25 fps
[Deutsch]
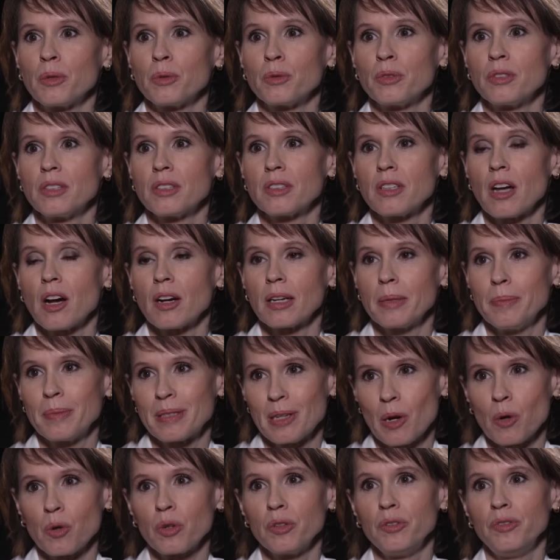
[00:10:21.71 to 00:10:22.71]
Und da gibt
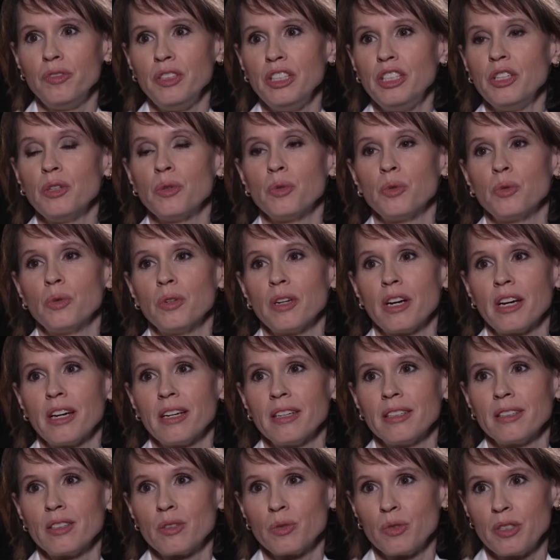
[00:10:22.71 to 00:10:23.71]
es auch ein Video
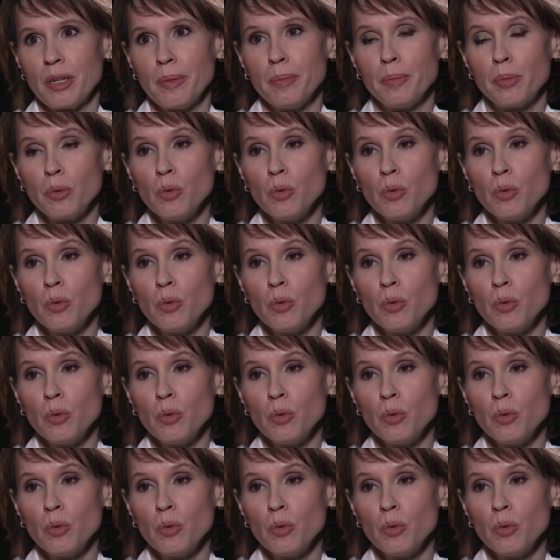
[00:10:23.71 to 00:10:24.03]
äh, zu dem